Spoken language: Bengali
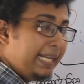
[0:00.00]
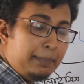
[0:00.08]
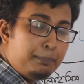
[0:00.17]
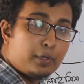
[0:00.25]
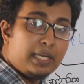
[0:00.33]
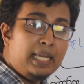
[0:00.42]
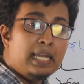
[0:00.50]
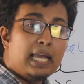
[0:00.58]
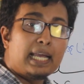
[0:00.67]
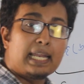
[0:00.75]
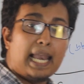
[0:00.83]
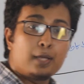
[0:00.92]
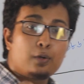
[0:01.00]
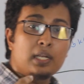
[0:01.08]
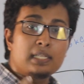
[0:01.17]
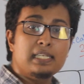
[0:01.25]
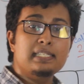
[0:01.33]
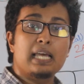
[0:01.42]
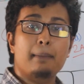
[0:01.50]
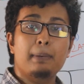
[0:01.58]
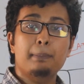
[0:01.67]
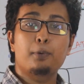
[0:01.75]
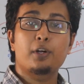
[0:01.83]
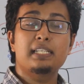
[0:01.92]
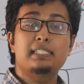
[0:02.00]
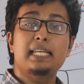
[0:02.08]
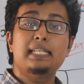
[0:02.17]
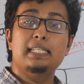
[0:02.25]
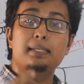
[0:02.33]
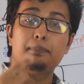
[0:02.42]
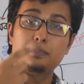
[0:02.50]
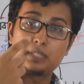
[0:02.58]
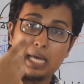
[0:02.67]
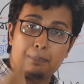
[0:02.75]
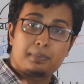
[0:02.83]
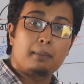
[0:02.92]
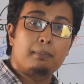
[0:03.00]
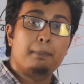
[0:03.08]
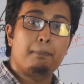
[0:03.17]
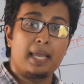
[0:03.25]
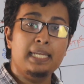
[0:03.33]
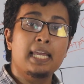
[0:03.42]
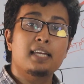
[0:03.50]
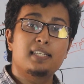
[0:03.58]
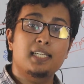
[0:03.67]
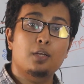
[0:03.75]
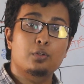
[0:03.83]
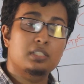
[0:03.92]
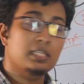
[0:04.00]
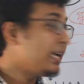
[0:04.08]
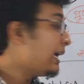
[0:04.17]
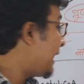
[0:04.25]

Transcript: এরপরে গ্লাইকোলাইসিস ধাপের পরে যেই ধাপটা আমরা পাই সেটা হচ্ছে